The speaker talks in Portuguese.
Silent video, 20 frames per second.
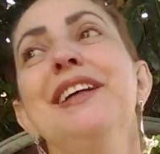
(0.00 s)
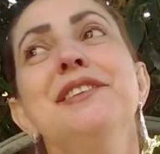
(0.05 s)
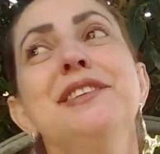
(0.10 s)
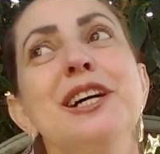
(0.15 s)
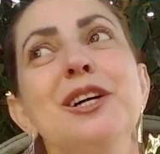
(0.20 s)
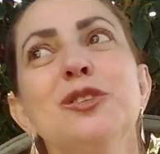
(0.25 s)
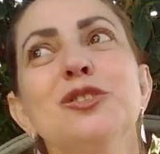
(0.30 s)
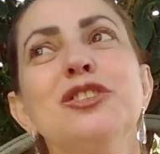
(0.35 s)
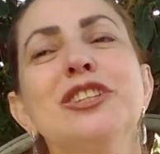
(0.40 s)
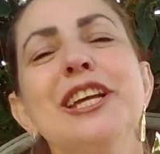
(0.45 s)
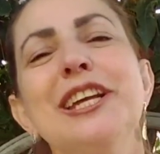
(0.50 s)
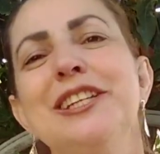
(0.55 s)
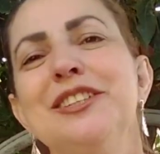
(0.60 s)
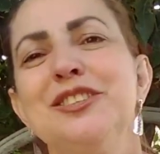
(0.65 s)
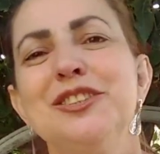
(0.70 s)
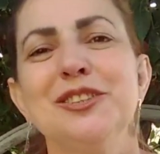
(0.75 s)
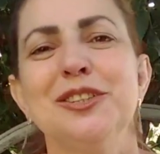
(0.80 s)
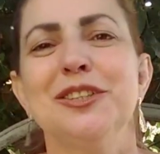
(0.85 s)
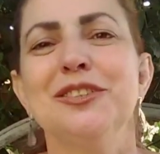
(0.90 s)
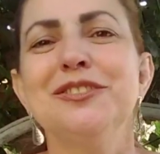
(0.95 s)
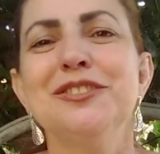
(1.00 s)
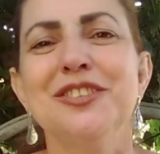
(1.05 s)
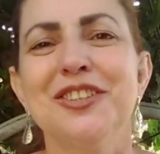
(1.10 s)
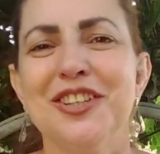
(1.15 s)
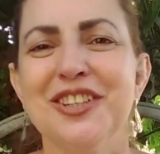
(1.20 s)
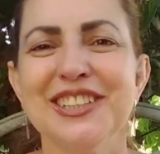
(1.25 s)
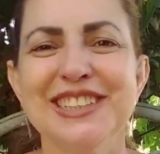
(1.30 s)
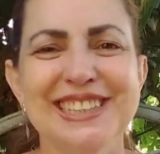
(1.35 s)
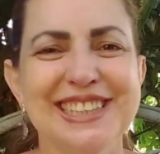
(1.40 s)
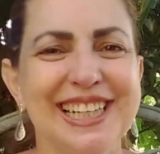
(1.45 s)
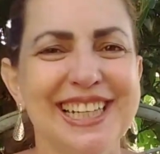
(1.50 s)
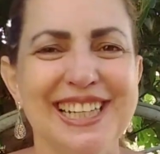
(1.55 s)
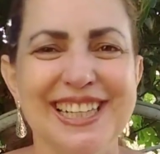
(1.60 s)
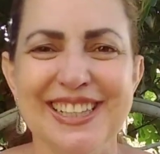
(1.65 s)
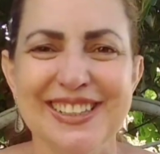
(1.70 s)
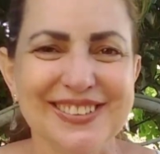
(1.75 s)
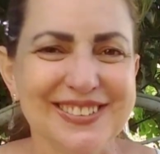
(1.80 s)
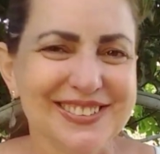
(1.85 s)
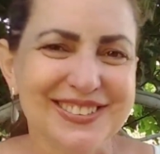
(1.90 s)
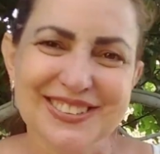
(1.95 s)
Não, gente, não vou
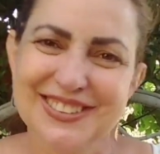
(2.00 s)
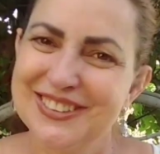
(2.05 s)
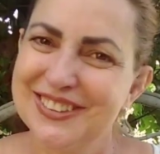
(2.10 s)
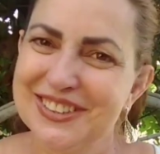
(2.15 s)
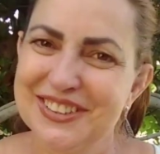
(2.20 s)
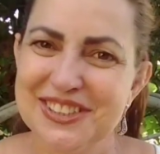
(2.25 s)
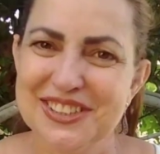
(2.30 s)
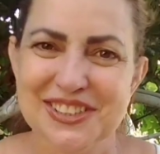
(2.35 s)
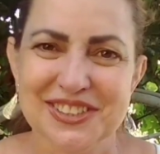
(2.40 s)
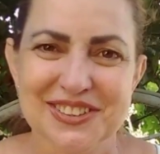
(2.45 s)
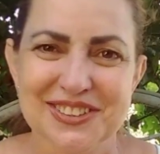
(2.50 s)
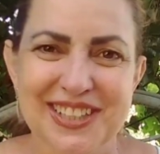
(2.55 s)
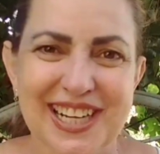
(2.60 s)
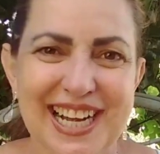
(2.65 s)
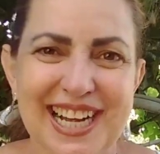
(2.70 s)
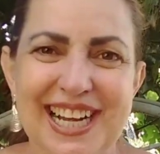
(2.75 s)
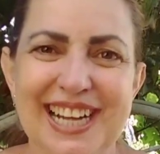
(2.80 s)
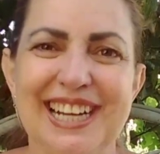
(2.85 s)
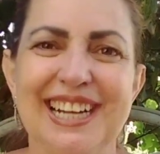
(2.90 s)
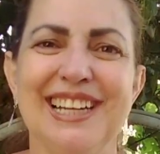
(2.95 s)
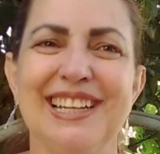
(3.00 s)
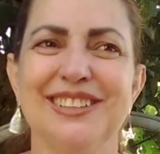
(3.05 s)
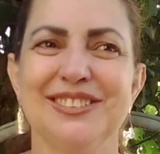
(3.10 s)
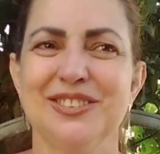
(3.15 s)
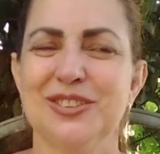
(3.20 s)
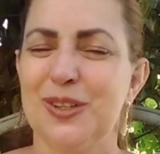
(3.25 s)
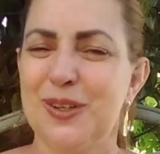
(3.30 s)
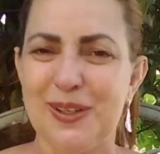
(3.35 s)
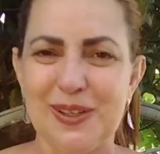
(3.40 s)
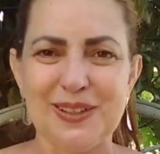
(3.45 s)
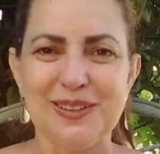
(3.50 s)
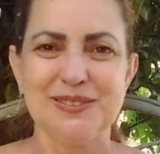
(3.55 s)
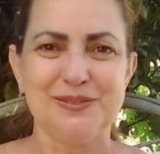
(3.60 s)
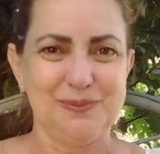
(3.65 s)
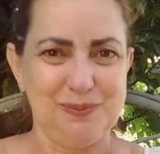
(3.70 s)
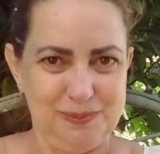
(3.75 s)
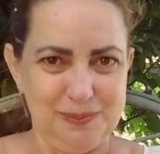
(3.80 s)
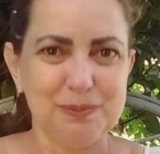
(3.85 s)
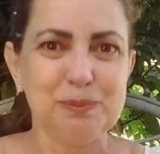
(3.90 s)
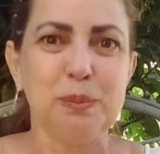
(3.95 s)
não continuar, é só
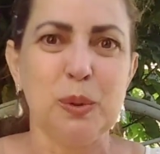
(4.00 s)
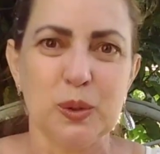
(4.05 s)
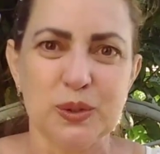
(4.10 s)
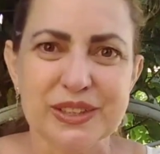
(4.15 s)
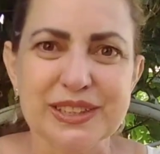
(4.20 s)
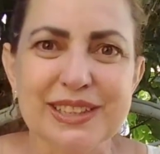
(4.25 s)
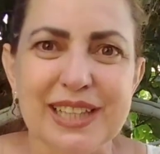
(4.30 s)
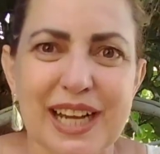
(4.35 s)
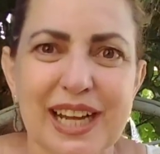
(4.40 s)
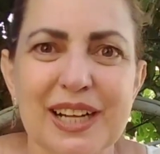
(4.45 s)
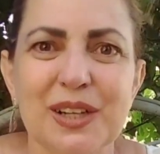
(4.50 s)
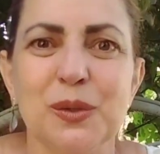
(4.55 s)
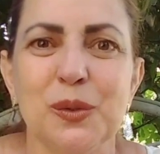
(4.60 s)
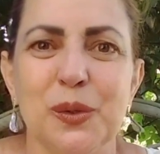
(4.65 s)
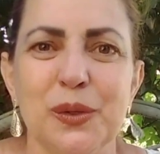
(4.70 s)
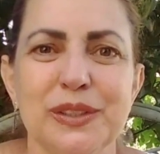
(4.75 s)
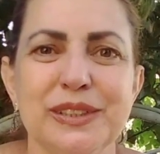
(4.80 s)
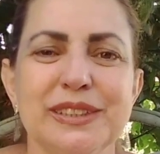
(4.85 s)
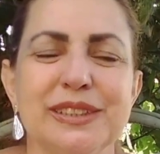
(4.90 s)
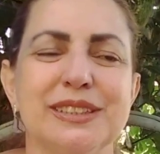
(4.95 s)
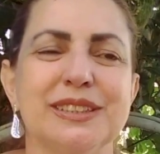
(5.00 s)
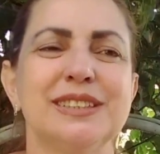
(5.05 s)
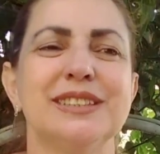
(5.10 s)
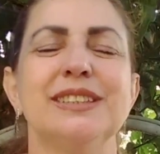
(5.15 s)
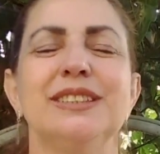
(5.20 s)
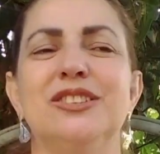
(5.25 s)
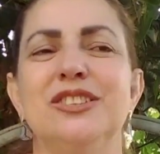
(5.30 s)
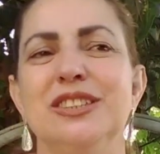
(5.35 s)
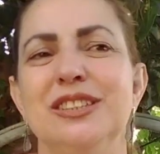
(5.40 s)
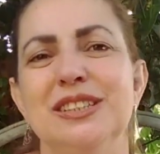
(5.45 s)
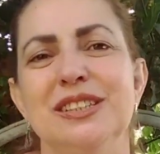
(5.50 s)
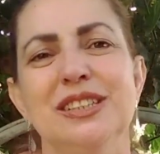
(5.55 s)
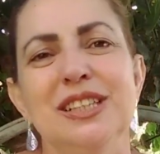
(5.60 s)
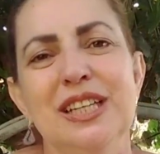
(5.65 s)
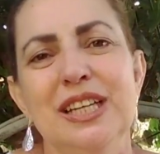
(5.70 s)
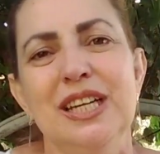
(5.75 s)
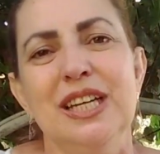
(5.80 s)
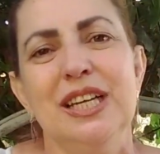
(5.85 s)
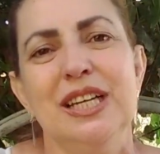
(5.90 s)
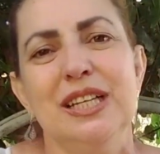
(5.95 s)
postar coisas de
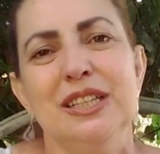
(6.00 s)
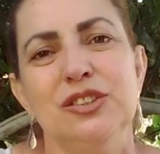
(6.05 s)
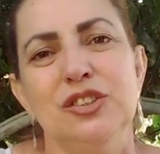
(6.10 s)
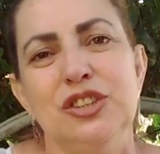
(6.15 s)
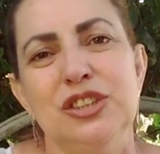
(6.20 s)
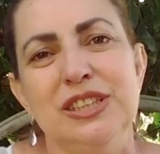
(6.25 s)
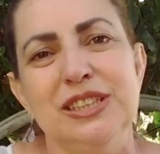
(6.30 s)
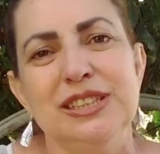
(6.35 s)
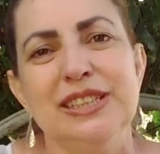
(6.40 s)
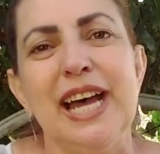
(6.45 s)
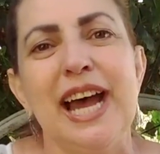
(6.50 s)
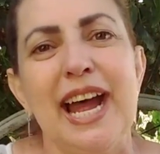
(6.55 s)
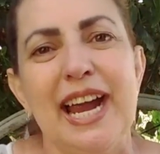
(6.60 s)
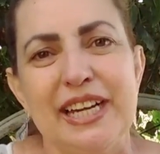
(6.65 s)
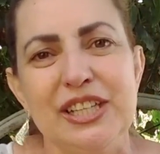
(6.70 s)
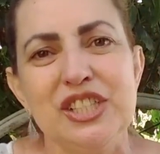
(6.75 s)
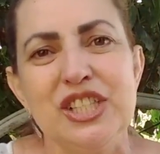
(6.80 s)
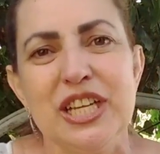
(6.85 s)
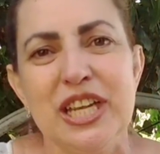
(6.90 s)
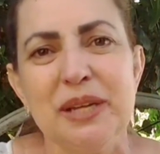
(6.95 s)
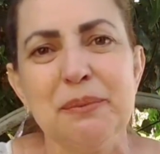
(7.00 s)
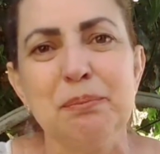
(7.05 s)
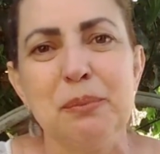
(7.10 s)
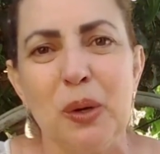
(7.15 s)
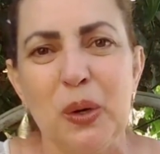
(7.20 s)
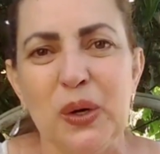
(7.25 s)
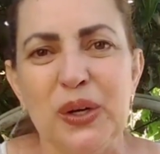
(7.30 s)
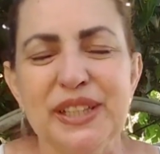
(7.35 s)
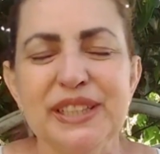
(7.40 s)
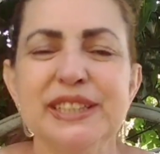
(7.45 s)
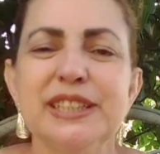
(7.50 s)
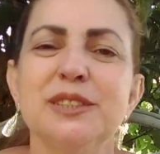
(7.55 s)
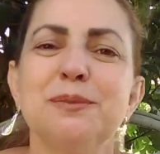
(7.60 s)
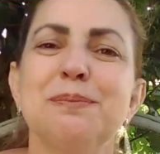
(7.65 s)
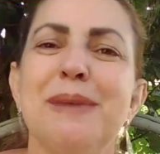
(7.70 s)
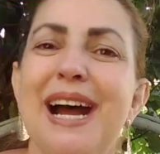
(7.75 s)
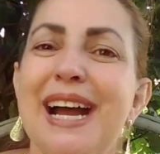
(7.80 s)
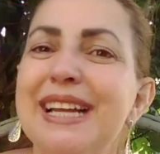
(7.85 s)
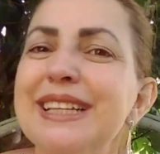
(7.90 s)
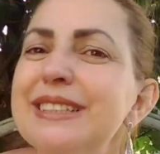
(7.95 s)
de, da arte
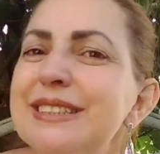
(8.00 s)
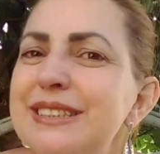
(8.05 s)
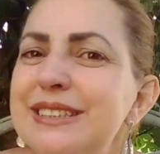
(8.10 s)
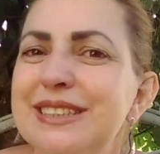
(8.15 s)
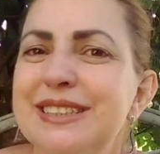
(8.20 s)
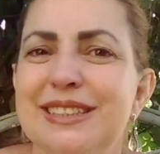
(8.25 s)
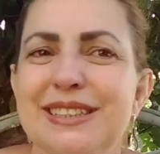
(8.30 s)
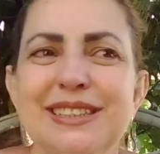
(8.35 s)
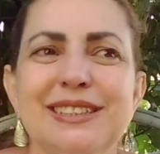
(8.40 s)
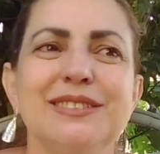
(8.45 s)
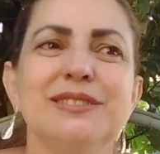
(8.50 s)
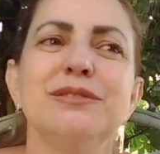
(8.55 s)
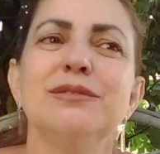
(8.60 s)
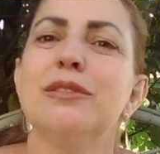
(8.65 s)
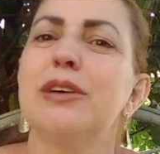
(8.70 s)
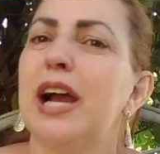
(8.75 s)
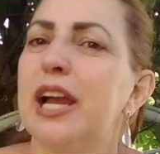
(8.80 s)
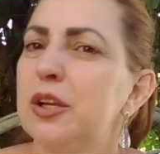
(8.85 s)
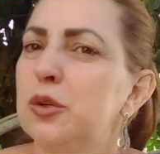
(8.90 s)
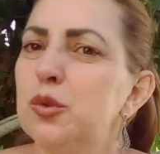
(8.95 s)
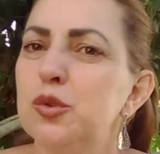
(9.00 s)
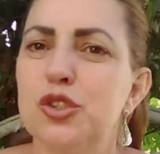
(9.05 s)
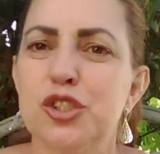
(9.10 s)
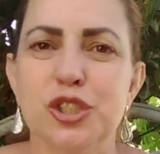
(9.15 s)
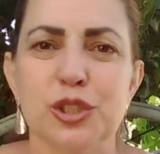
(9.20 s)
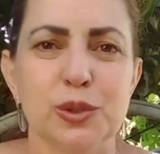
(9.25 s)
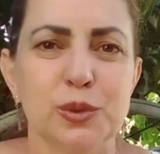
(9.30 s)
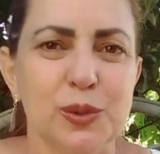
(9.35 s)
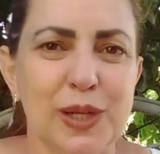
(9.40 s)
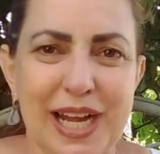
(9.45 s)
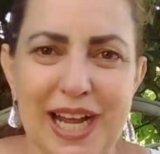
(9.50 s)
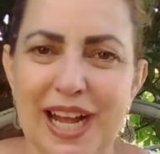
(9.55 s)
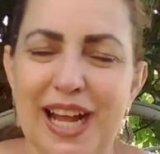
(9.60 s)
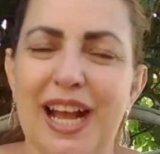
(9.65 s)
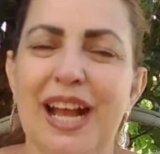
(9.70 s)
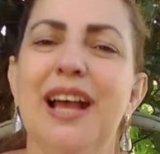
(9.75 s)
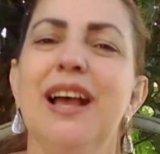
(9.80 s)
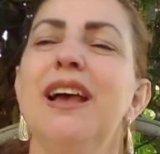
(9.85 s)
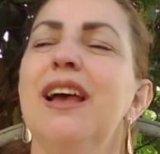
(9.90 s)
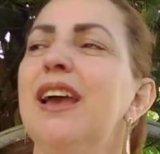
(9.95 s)
reborner, mas sim, vai
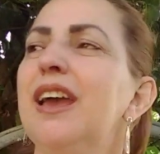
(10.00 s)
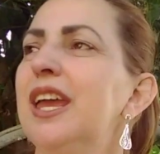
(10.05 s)
continuar.